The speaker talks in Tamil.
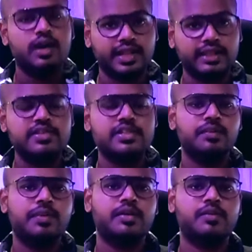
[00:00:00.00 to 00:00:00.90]
ஸோ அந்த
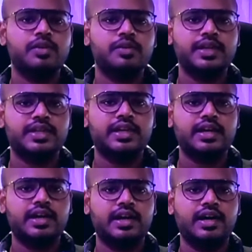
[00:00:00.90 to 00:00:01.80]
விஷயம் பார்க்கும்போது
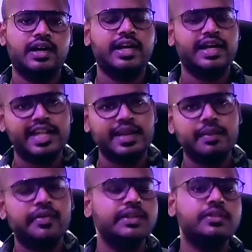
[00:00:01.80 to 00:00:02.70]
பார்த்தீங்கன்னா நாங்கள்
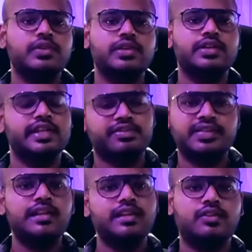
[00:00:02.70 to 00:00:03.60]
எல்லாருமே வந்து ஒரு
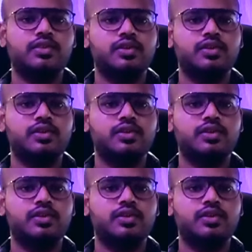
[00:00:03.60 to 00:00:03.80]
கிஃப்டடுன்னு தான்